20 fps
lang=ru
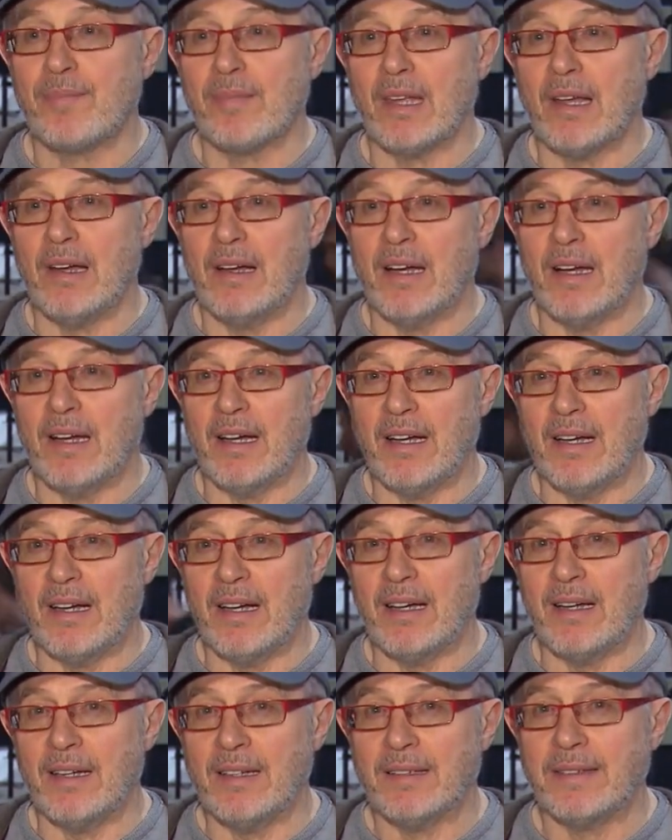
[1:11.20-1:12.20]

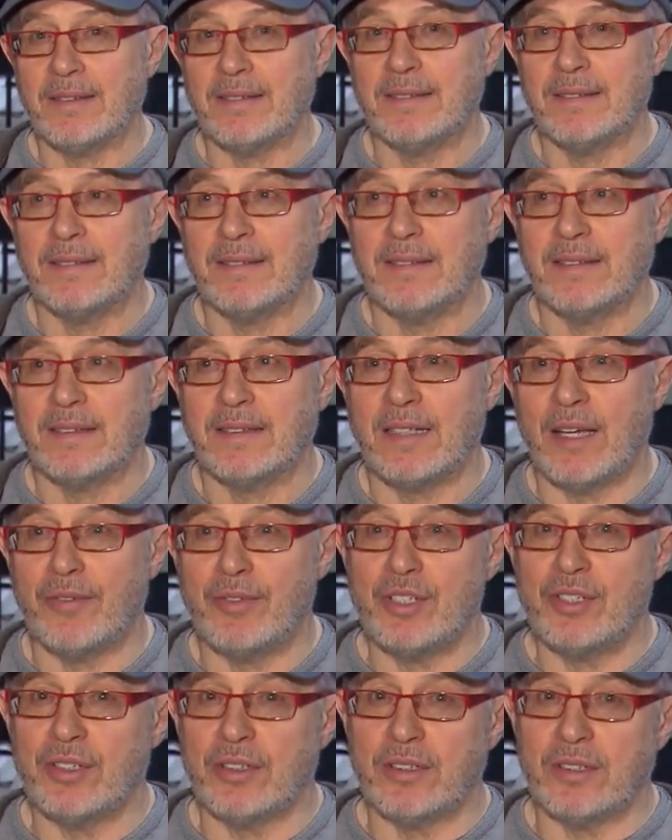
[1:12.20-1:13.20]
Э, я
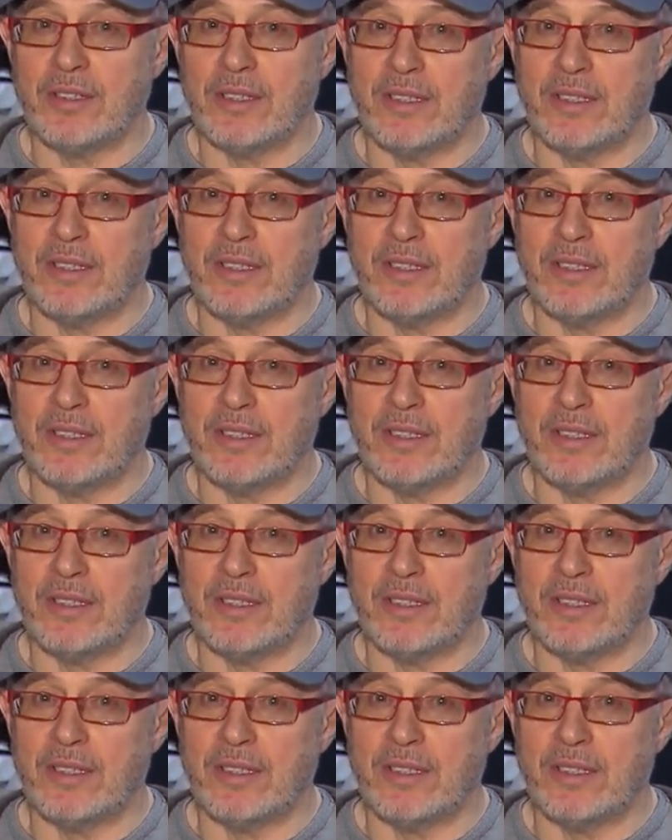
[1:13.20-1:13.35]
видел